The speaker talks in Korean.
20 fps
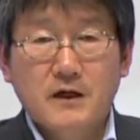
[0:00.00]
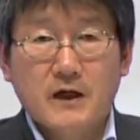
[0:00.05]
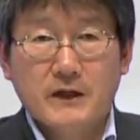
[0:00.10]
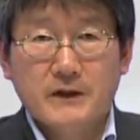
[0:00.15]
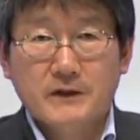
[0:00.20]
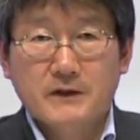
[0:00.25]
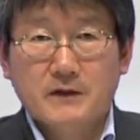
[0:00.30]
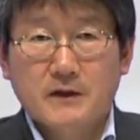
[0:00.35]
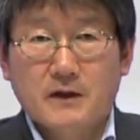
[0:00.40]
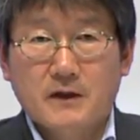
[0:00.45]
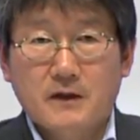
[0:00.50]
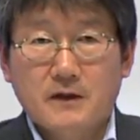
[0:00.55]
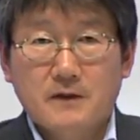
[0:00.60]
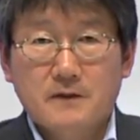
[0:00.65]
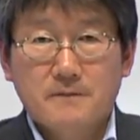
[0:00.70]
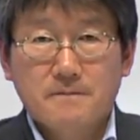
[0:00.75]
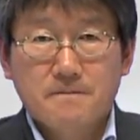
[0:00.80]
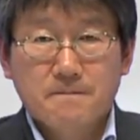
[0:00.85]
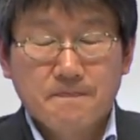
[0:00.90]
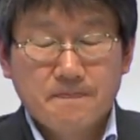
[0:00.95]
거 아닌가,
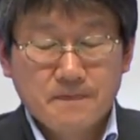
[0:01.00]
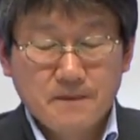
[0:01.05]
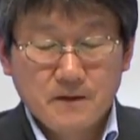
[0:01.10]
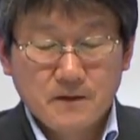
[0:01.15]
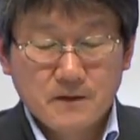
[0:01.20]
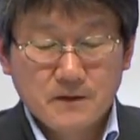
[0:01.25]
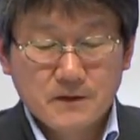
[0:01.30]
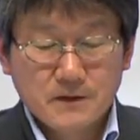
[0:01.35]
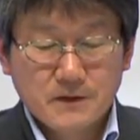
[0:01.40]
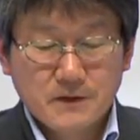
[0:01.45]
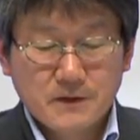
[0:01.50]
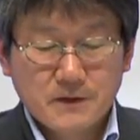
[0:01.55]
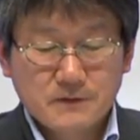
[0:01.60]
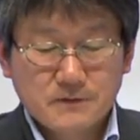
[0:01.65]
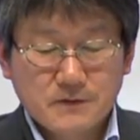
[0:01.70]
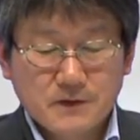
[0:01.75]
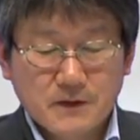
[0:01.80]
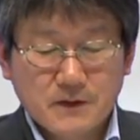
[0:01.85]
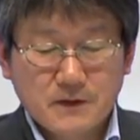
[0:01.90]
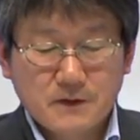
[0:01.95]
이렇게
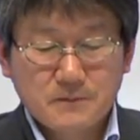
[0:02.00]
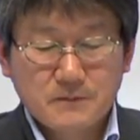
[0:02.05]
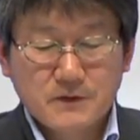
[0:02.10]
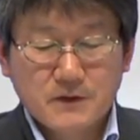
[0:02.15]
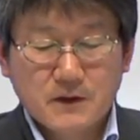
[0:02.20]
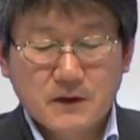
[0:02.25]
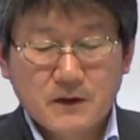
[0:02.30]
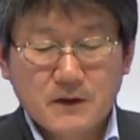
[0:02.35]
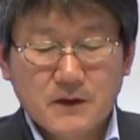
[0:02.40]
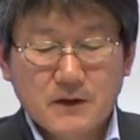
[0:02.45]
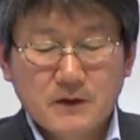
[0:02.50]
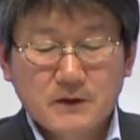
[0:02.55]
생각합니다.